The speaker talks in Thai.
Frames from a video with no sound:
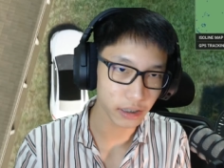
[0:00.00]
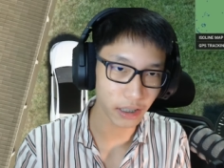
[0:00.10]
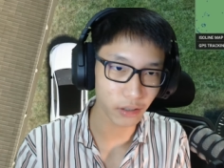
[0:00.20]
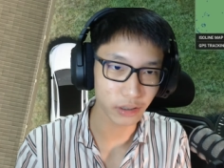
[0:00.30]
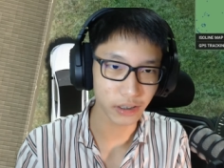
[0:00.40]
เรา
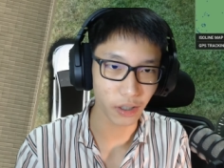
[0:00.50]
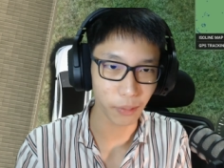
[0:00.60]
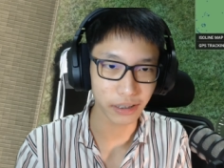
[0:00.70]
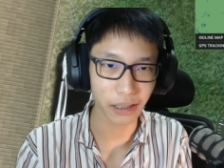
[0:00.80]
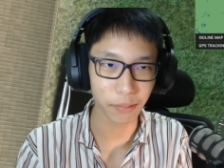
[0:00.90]
ถึง
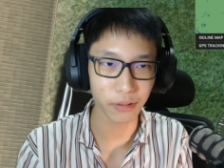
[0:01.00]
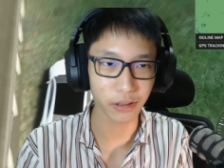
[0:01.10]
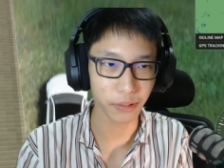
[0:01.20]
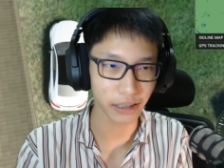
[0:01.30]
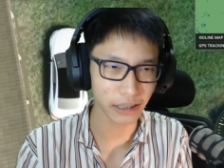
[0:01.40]
2,000 ซับเราจะมา
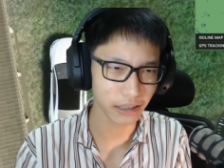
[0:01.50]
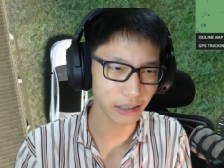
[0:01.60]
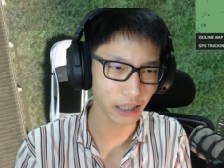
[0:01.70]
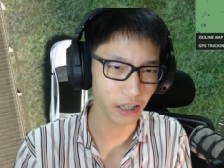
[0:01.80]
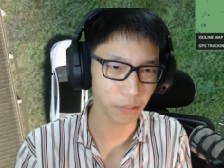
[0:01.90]
เล่นเก
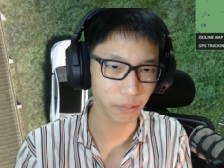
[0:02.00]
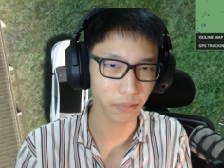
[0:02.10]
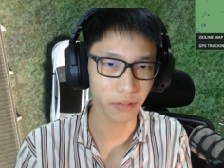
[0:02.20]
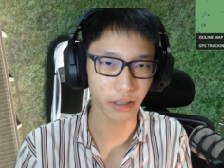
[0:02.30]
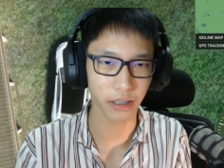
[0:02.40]
ม
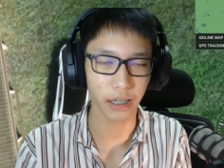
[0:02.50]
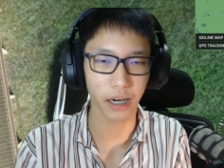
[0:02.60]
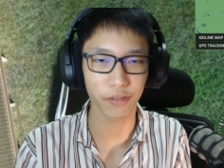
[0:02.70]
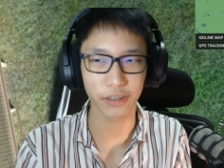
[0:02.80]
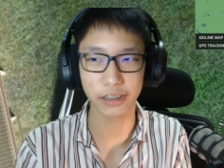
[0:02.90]

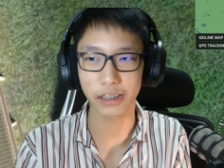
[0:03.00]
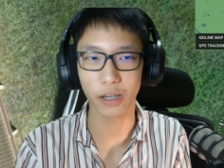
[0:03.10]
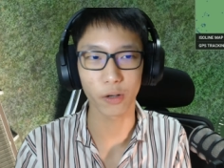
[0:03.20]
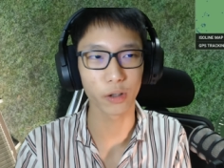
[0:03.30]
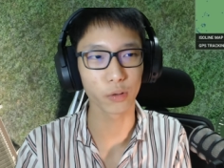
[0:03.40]
RFS กับค
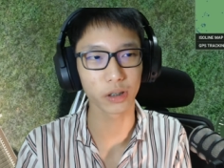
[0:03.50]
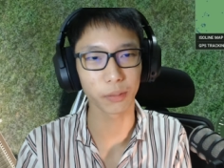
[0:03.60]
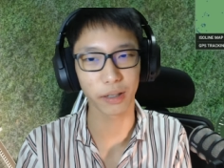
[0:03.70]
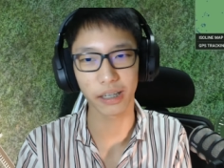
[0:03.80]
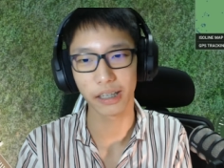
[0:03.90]
นดูใช่ไหม
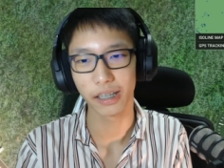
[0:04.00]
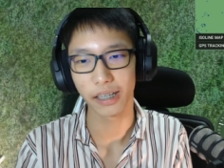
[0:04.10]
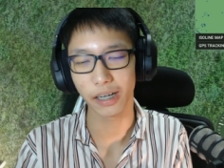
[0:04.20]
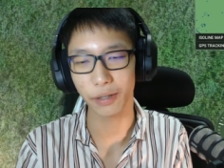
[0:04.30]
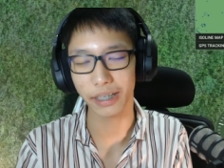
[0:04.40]
แล้ว
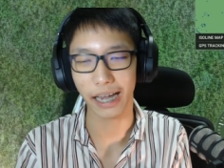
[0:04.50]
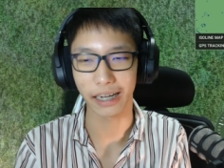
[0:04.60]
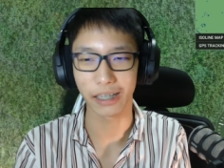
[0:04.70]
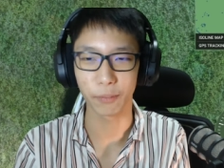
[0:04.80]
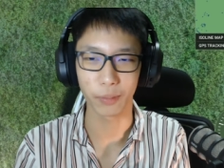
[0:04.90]
อีกอย่างหนึ่ง
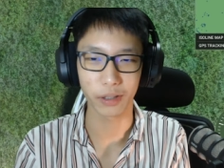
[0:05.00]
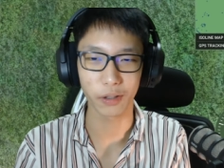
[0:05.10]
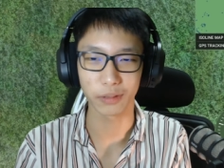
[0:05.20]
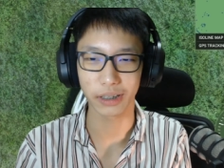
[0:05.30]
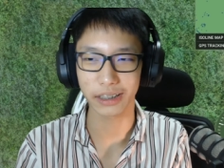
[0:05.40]
ผมคิดว่าผม
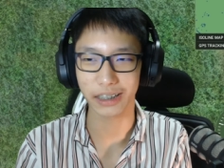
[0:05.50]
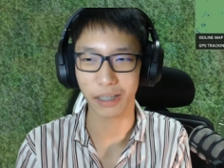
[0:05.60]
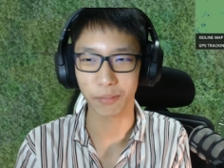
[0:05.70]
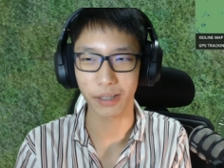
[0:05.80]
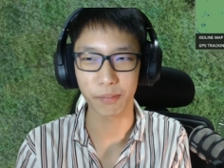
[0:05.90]
จะทำ
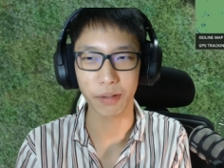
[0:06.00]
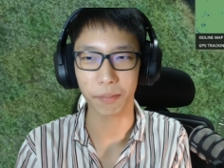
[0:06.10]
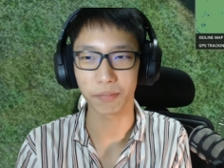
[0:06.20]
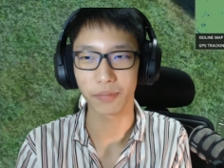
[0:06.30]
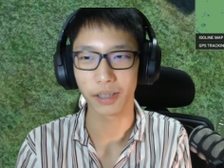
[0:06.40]
คลิปแบบ
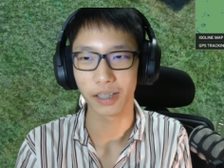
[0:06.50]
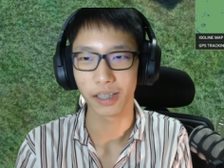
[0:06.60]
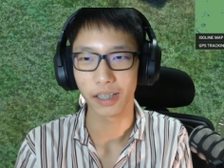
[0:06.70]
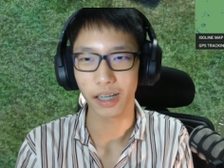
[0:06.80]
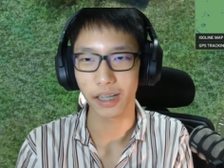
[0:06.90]

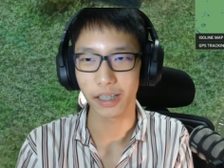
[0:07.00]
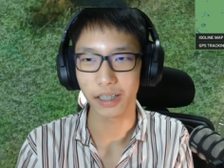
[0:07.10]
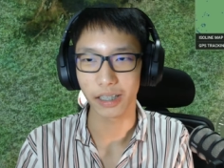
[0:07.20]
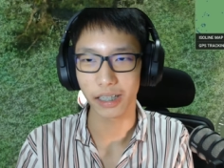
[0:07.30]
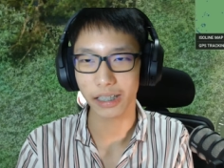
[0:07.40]
ไอ
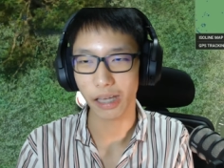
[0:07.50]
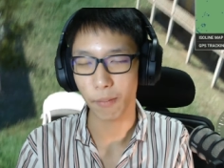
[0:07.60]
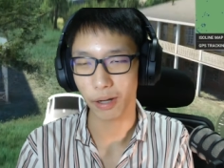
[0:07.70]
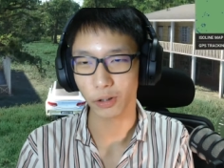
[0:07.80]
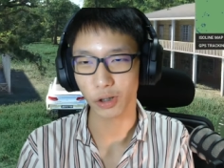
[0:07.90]
เล่นเกม Microsoft